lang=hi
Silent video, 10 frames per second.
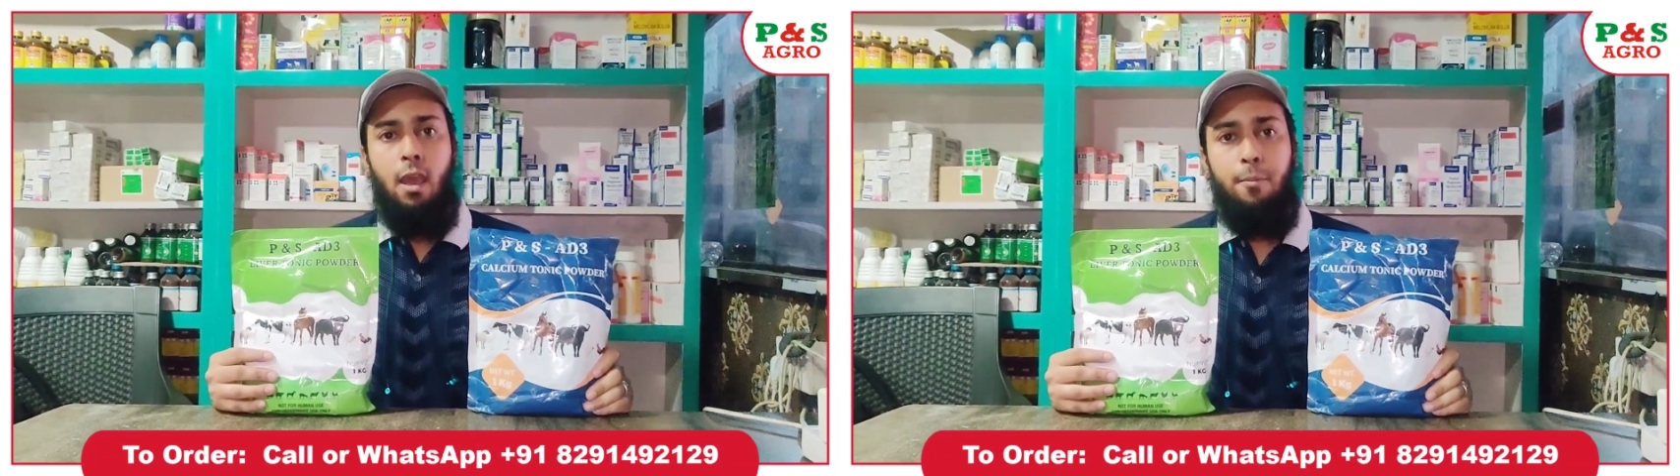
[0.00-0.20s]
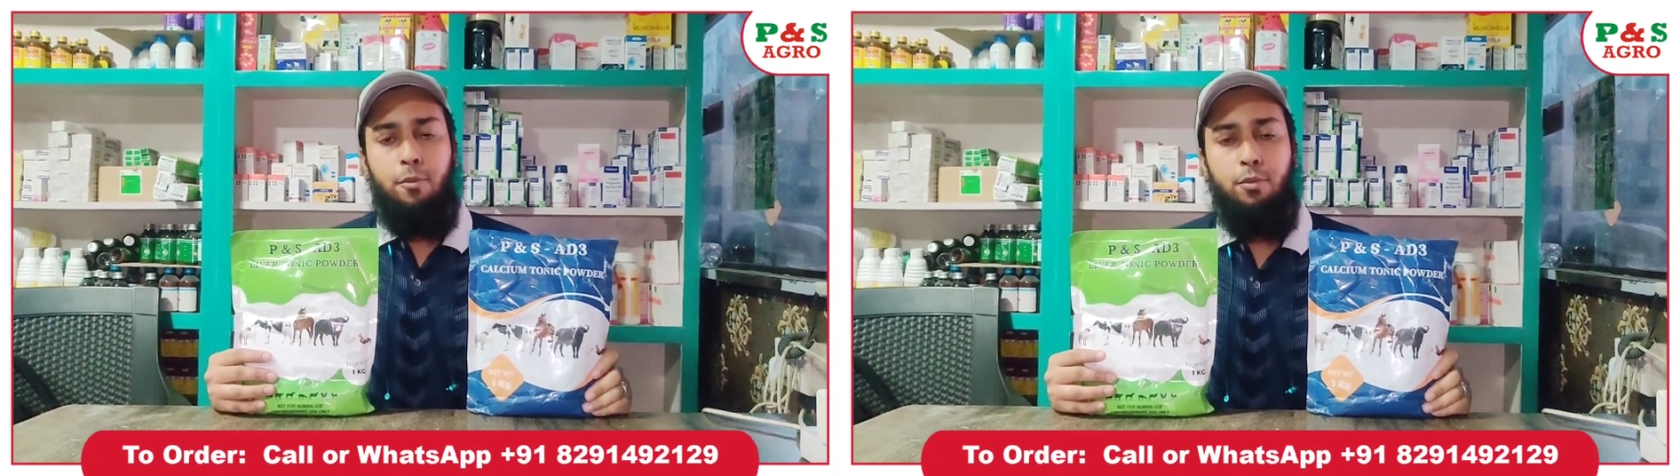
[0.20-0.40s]

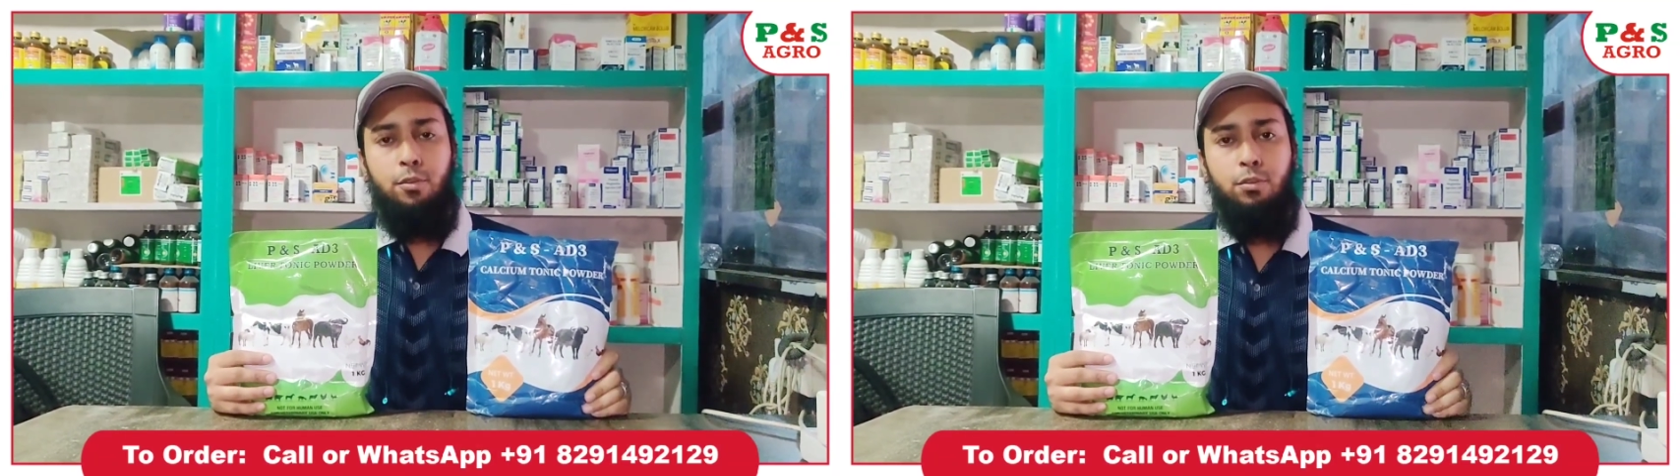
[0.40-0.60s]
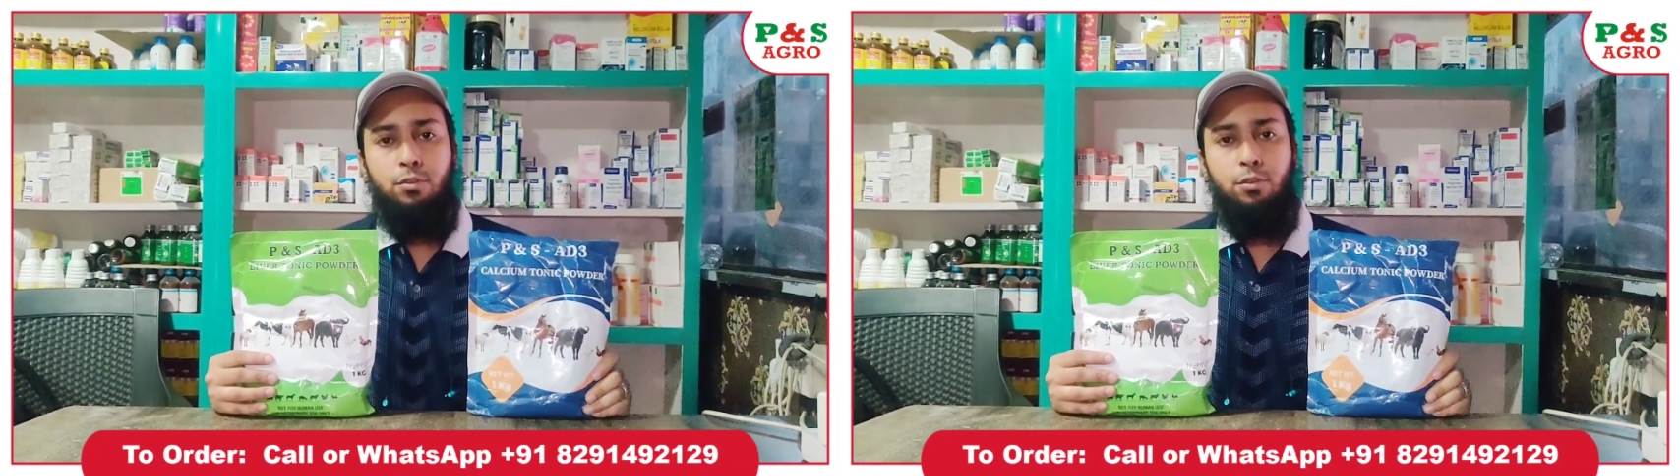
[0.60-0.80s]
आपको
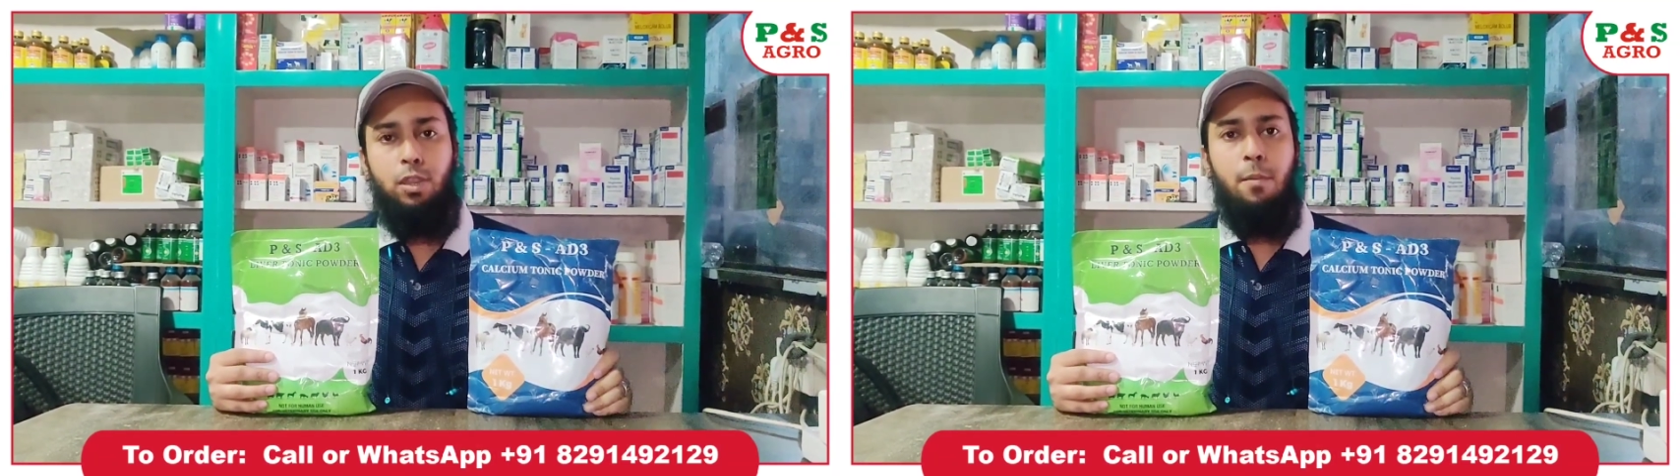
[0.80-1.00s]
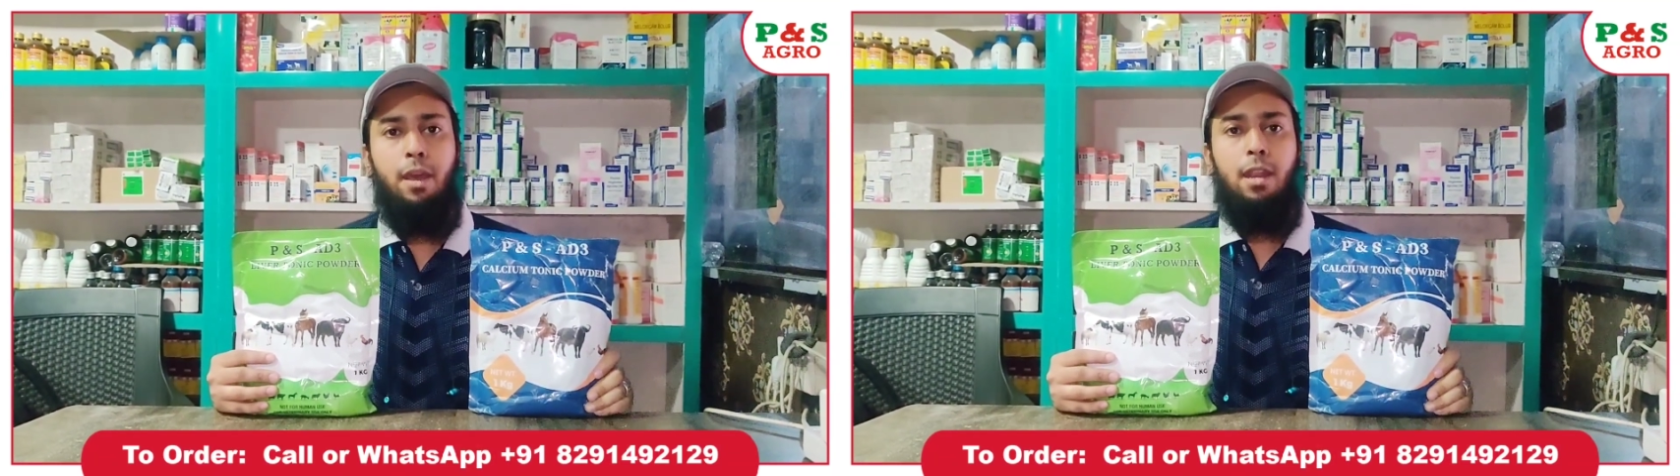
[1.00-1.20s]

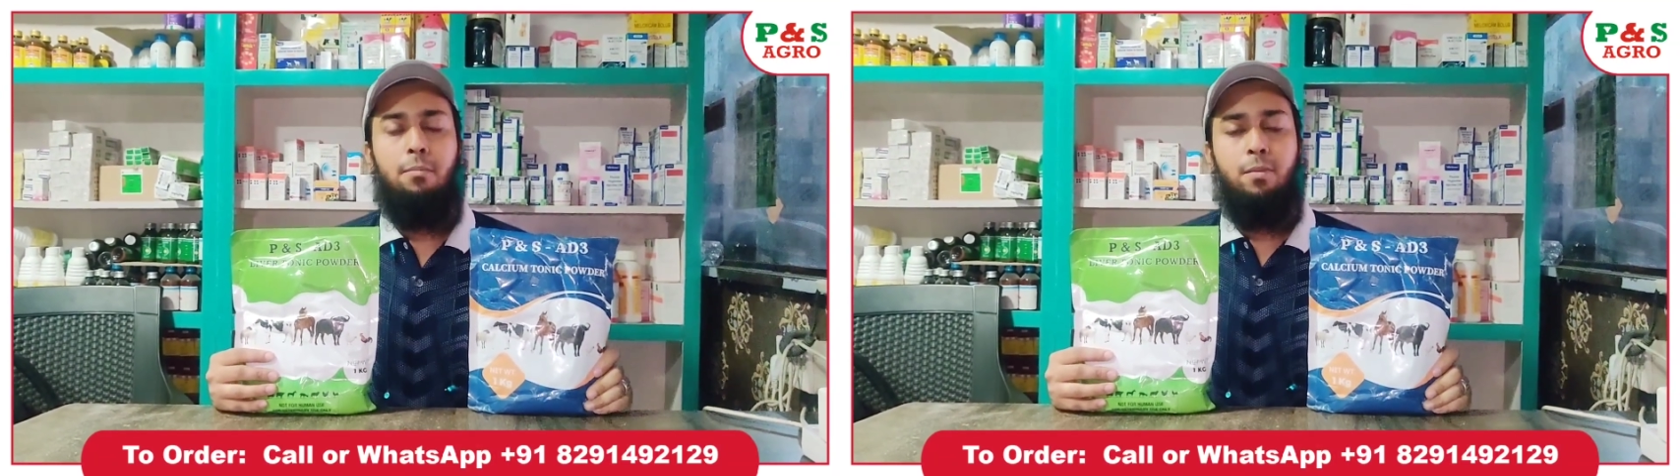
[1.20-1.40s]
दोनों के बारे